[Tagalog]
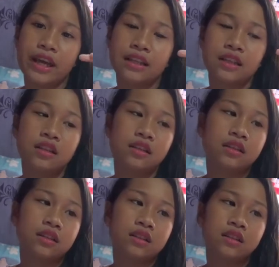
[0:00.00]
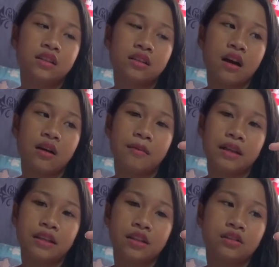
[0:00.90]
And ang
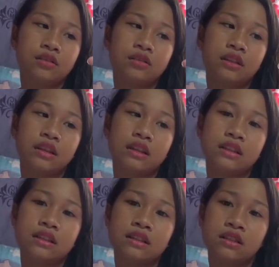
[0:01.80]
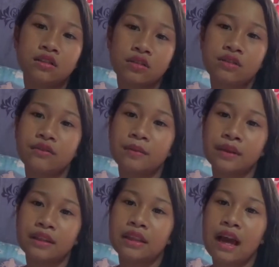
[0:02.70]
mother ko is Luz
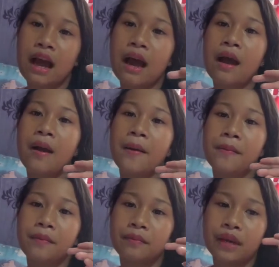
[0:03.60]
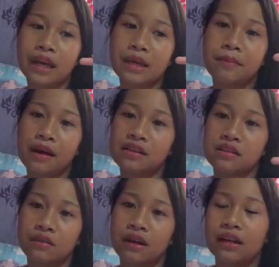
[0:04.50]
Viminda A.
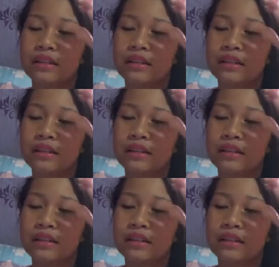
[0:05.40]
Pasco.